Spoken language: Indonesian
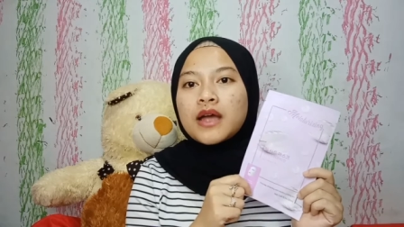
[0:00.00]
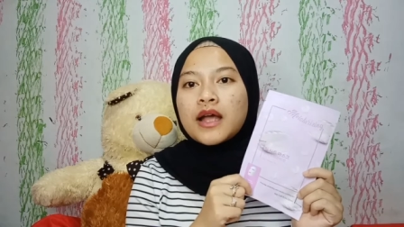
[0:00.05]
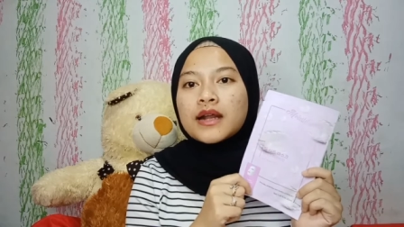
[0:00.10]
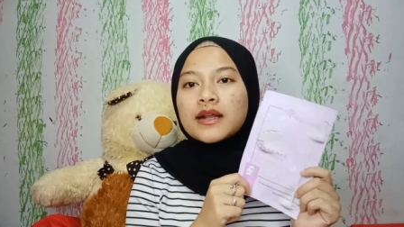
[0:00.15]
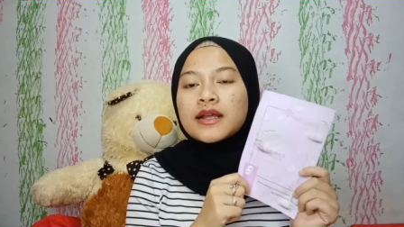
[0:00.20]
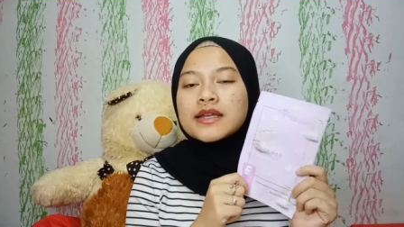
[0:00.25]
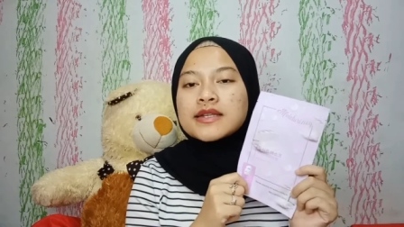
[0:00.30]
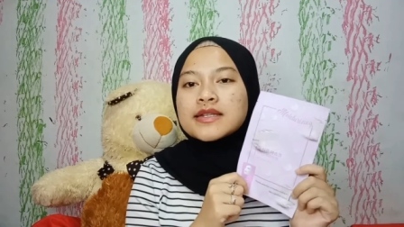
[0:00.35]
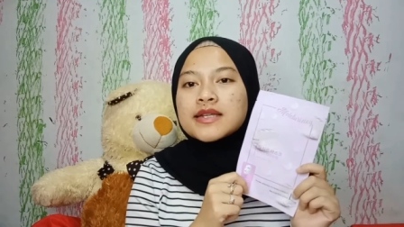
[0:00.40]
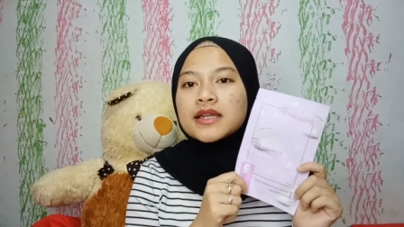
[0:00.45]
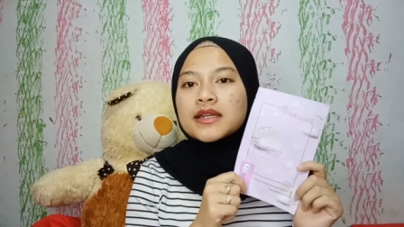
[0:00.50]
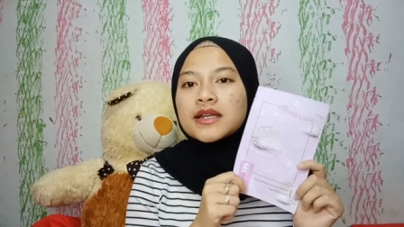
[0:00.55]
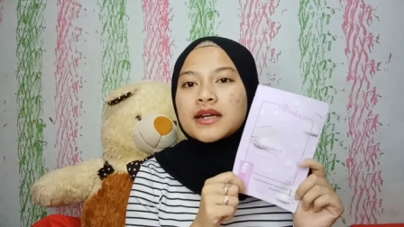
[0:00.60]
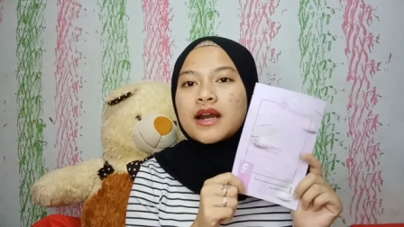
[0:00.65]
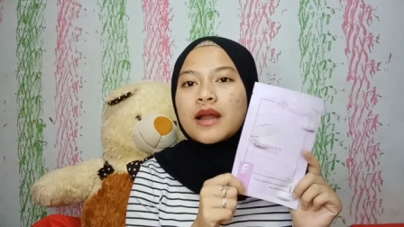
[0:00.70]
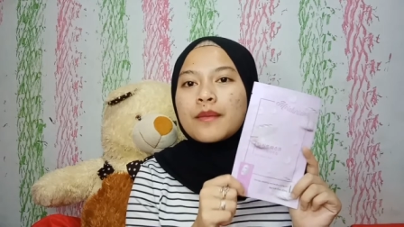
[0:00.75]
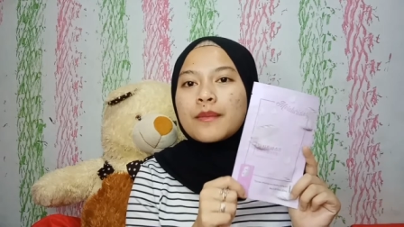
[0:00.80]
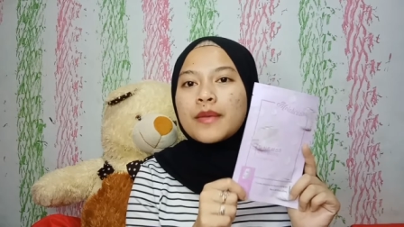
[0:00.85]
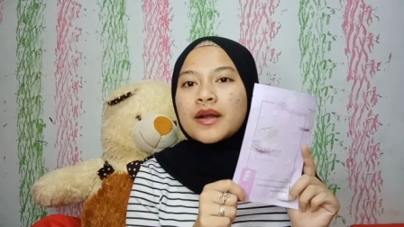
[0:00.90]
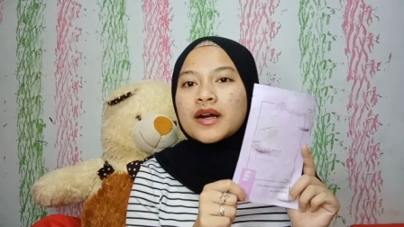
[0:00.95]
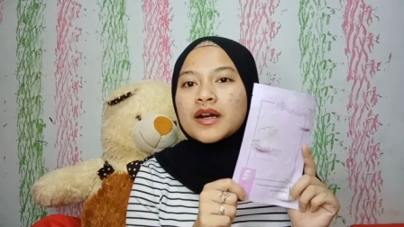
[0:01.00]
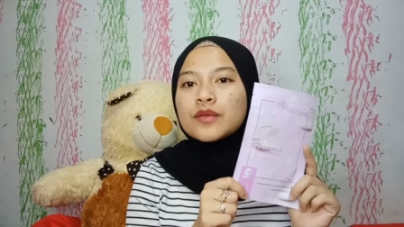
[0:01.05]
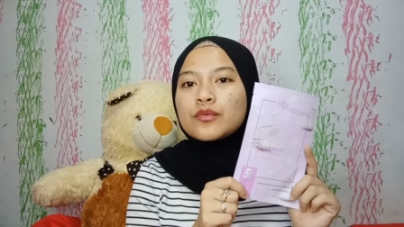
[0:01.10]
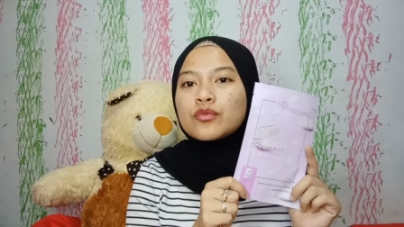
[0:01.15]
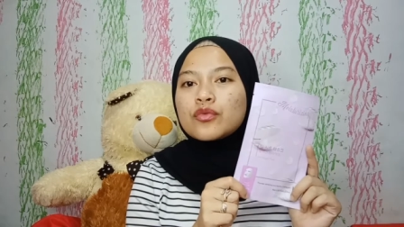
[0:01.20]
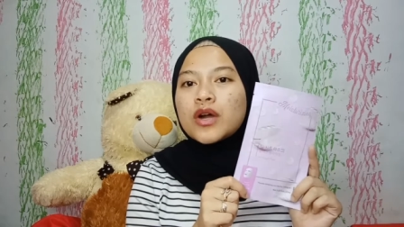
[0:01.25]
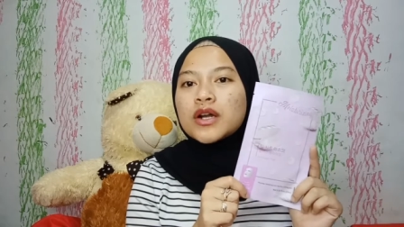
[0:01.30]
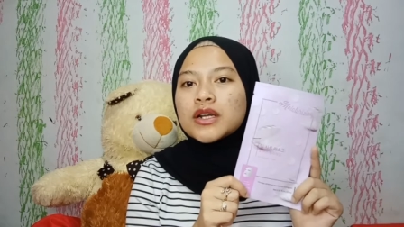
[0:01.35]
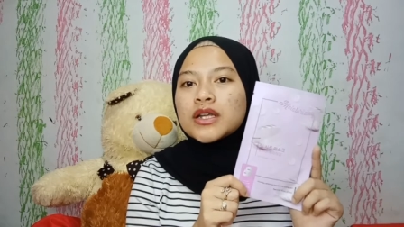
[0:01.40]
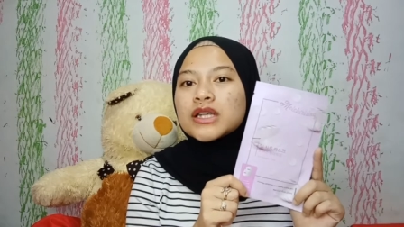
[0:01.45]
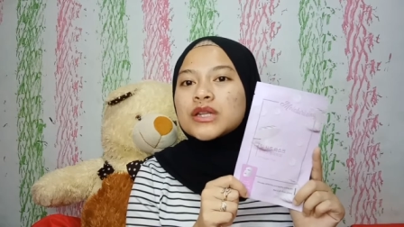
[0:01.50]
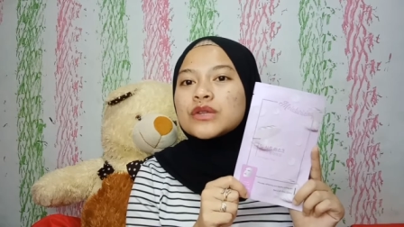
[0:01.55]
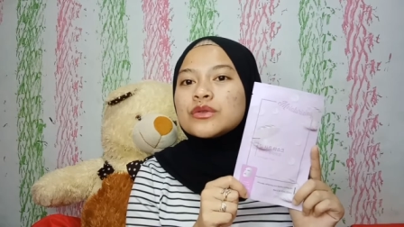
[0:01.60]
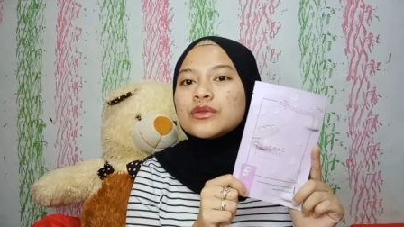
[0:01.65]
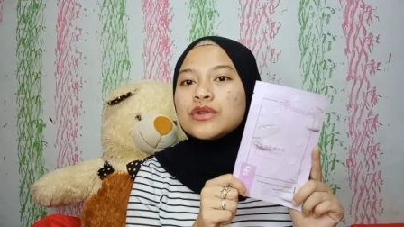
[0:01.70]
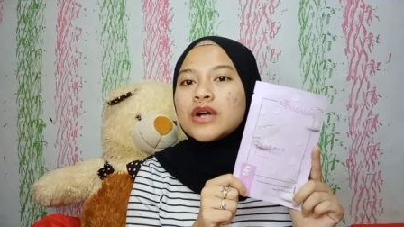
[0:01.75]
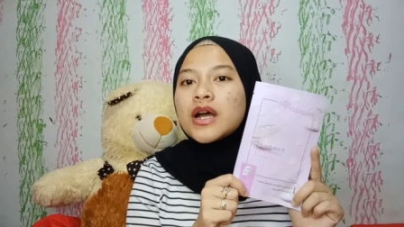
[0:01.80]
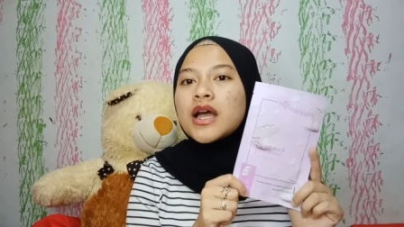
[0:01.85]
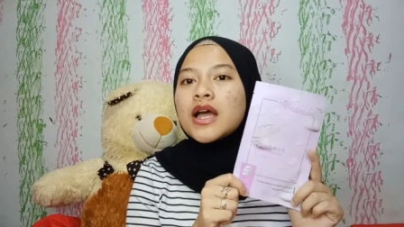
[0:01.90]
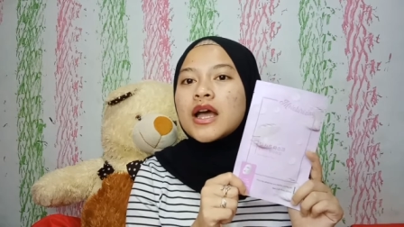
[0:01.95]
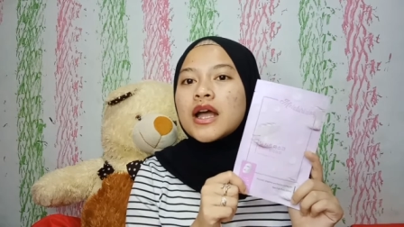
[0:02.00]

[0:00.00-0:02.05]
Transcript: harganya sekitar 8 ribuan gitu.